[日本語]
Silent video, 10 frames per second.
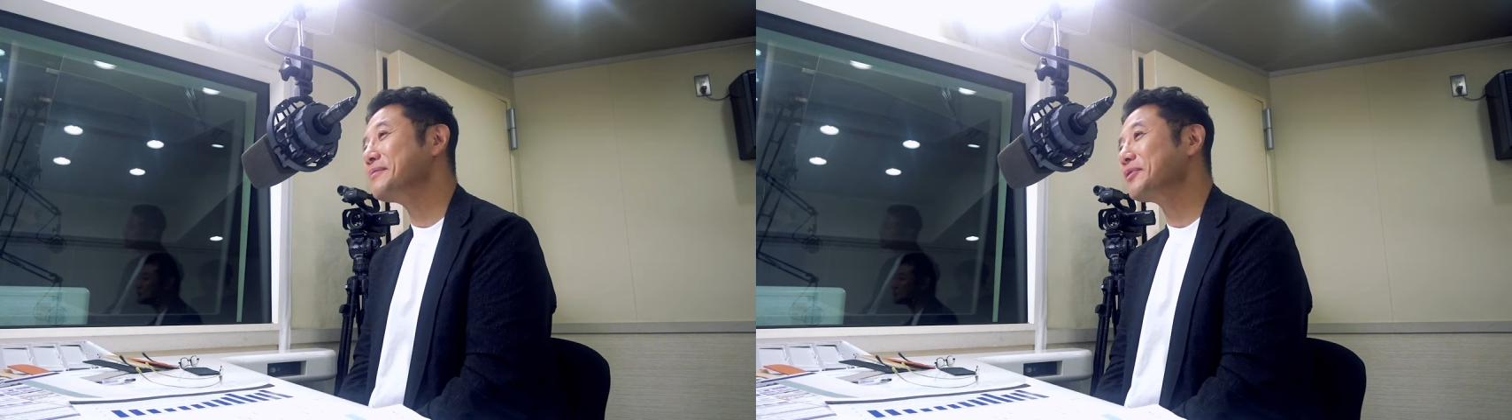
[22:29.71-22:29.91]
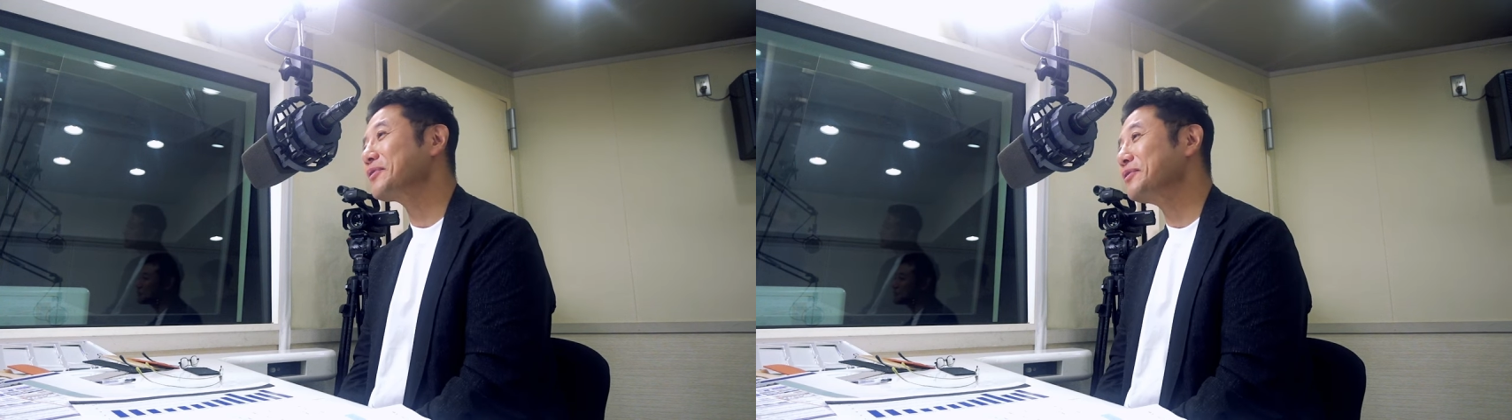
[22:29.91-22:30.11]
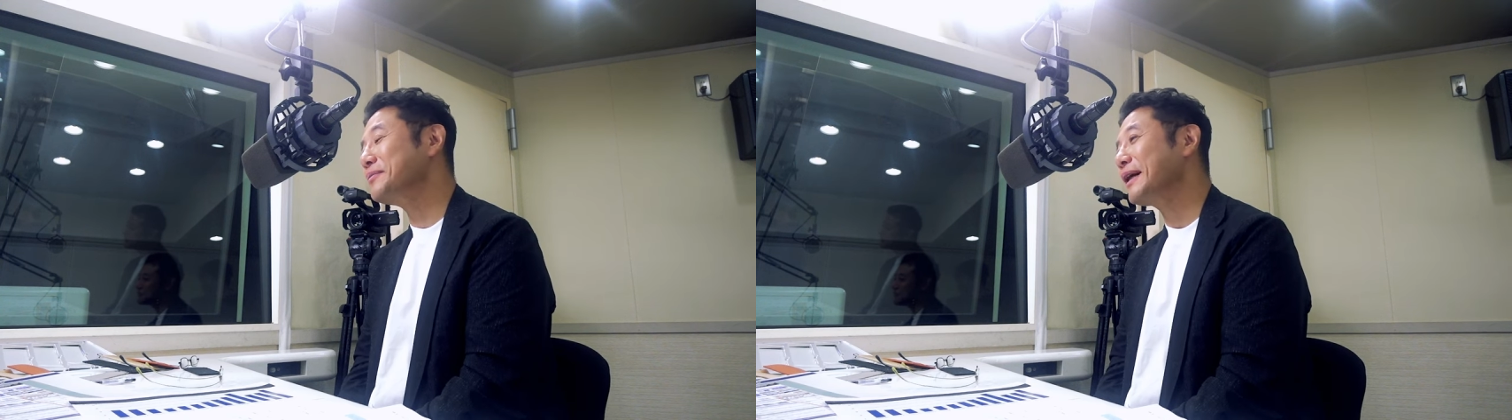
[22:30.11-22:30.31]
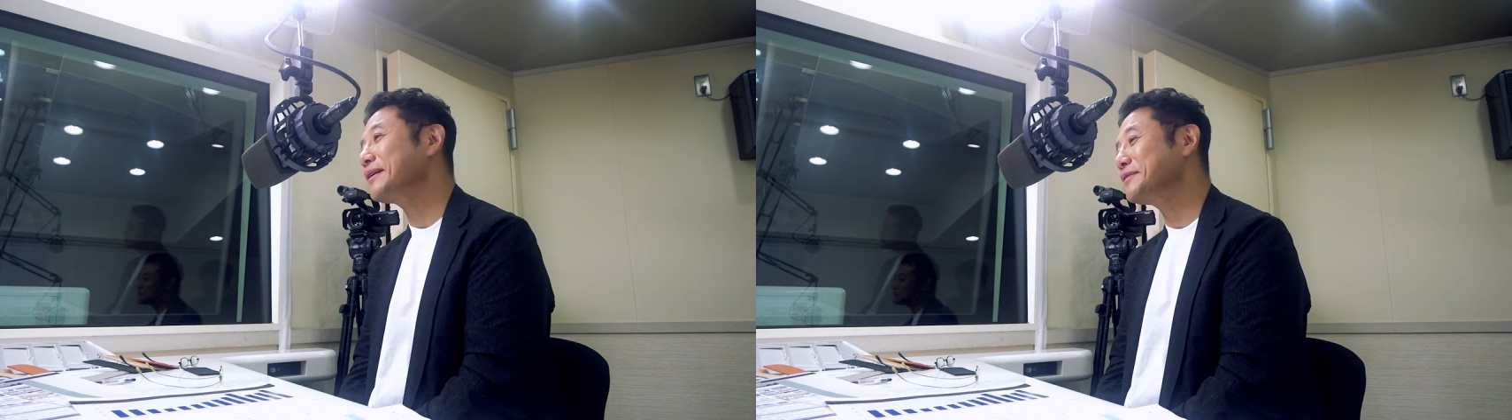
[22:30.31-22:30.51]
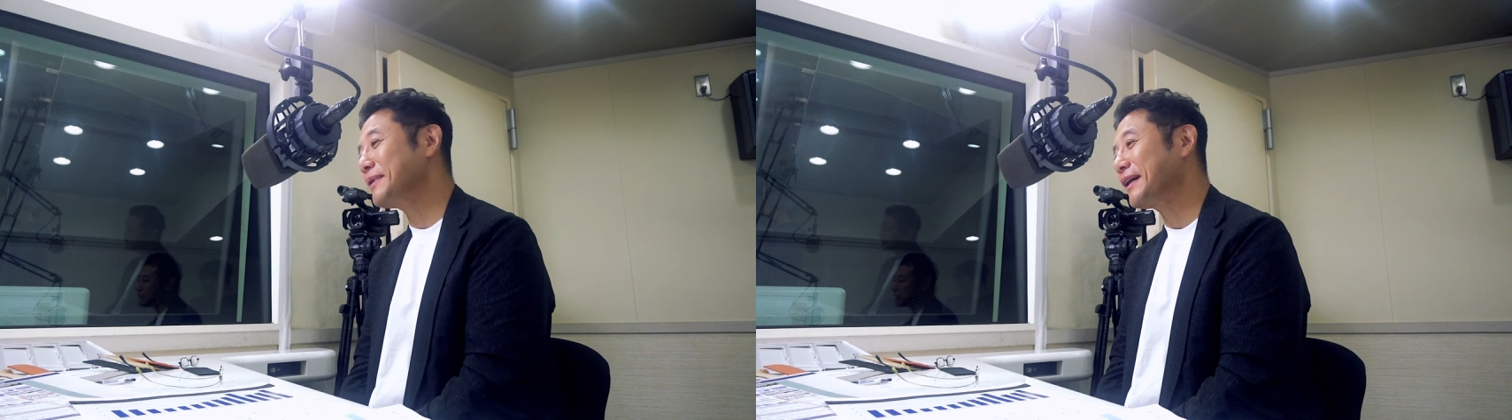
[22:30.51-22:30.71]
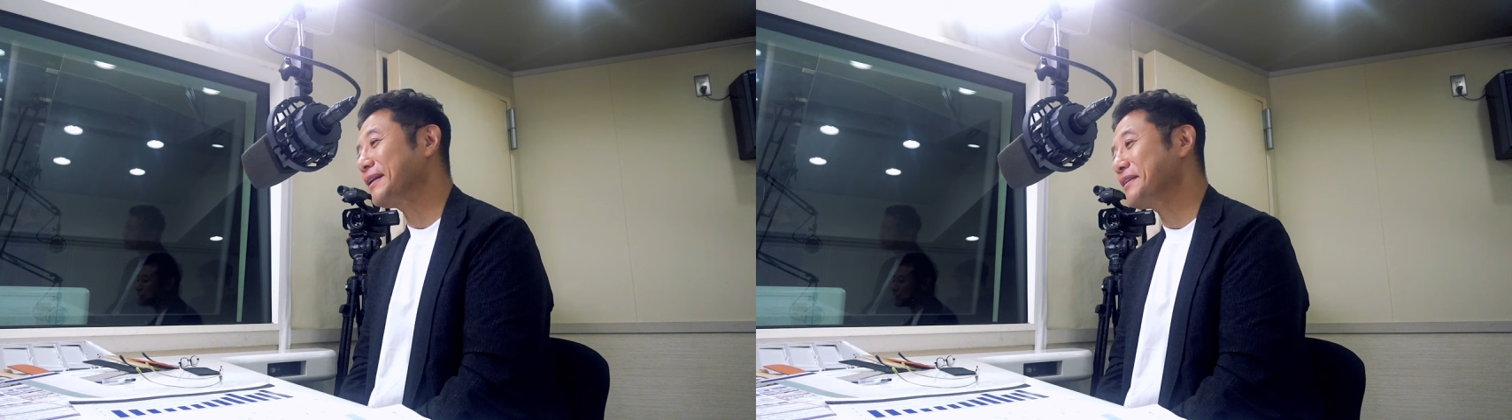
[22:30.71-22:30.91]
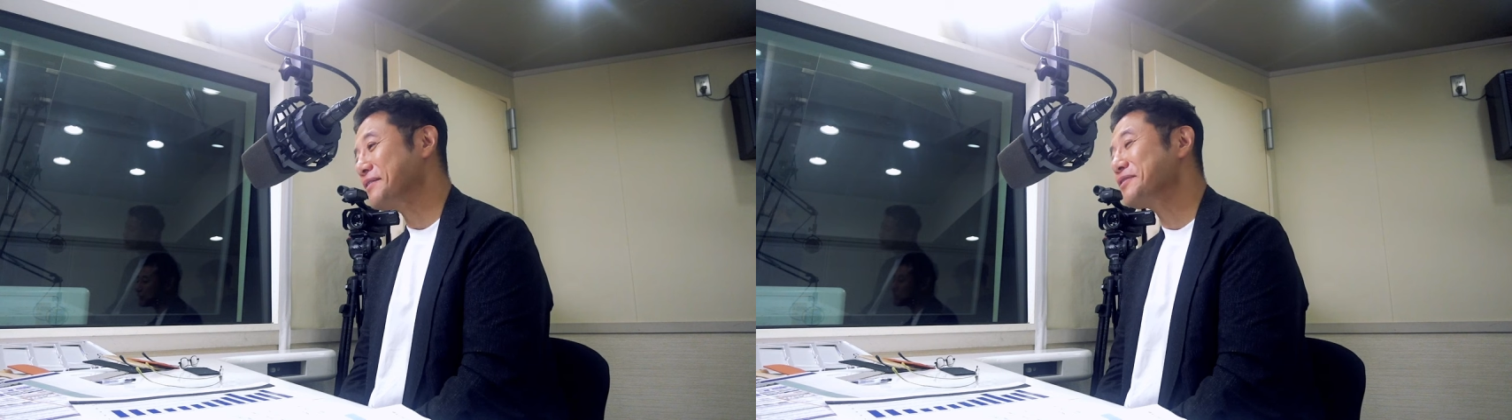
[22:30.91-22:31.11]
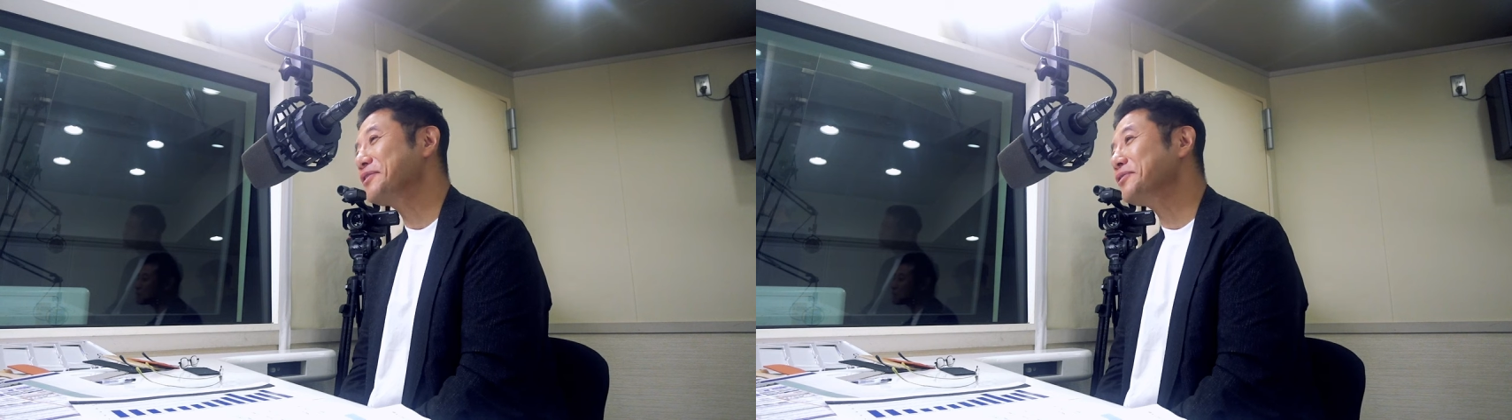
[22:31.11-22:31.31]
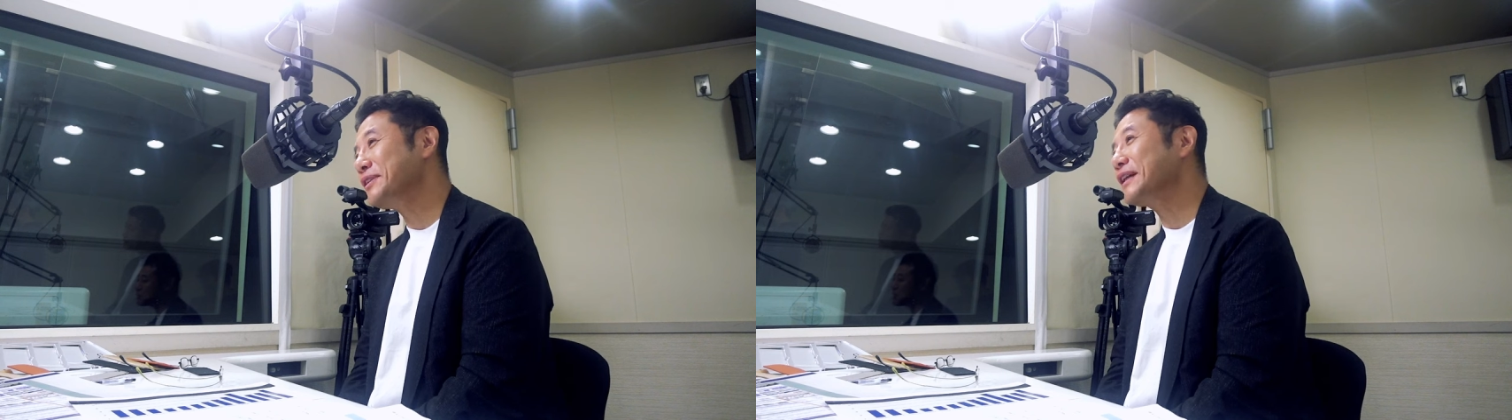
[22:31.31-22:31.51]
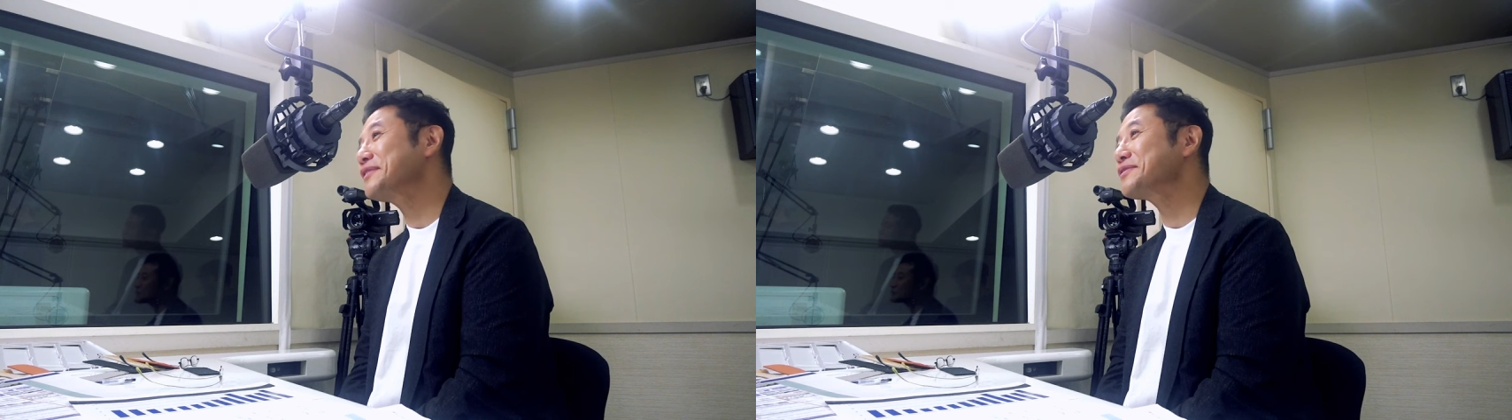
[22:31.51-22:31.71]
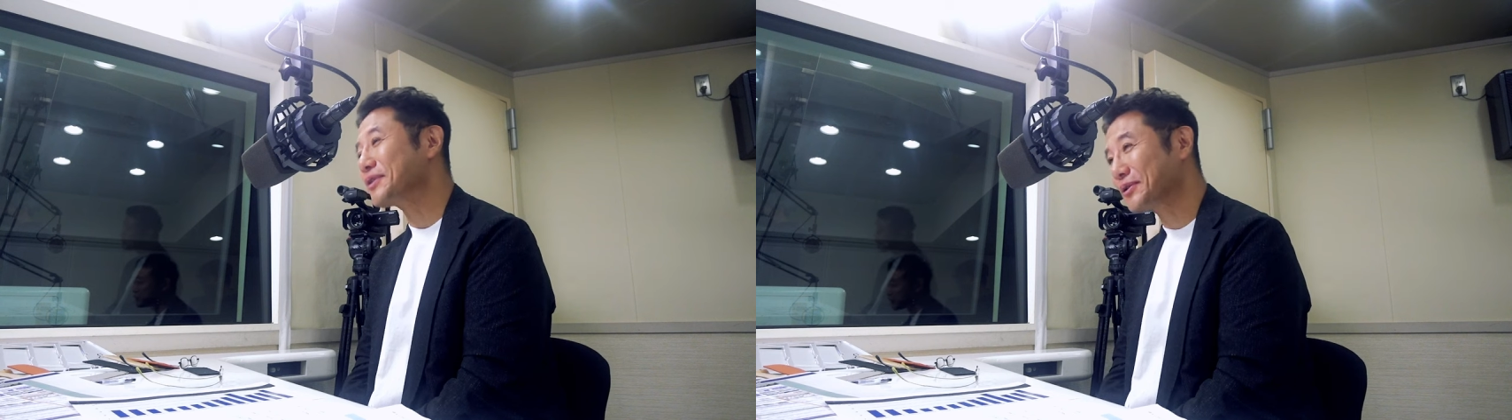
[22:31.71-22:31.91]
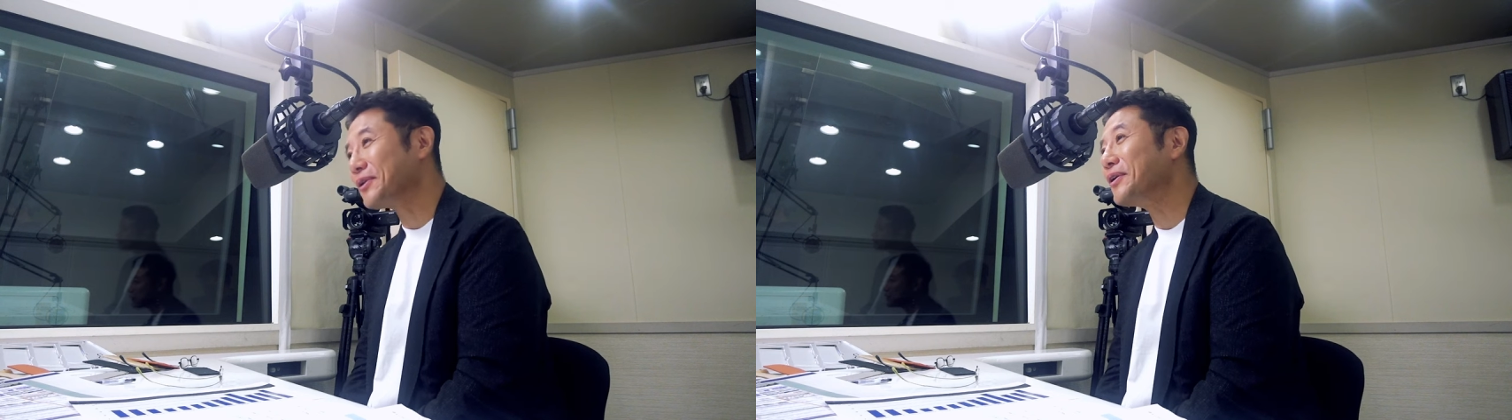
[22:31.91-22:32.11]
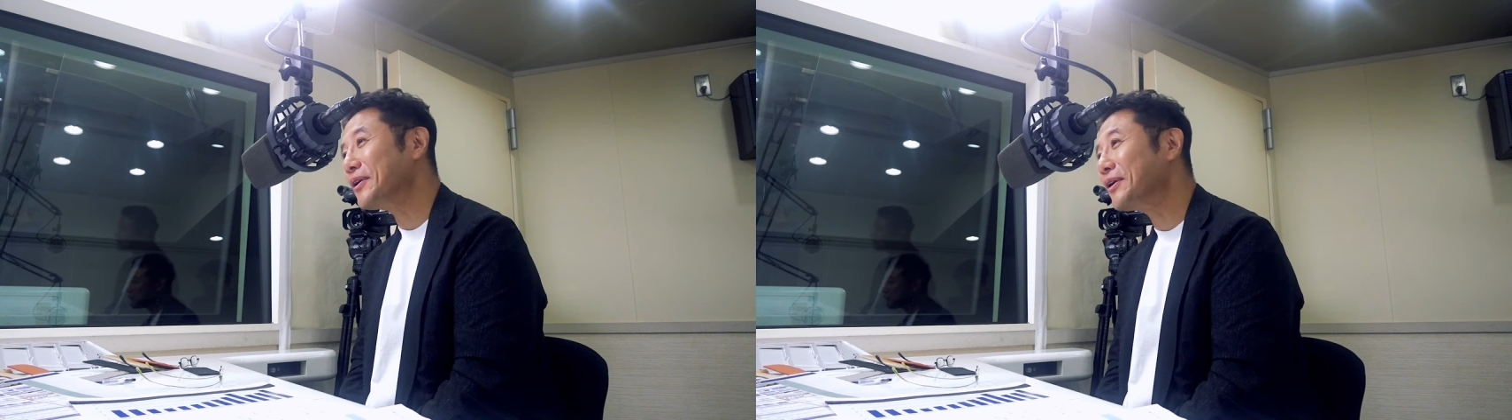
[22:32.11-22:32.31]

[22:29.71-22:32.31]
もっとうまくマーケティングして世に出すぞと。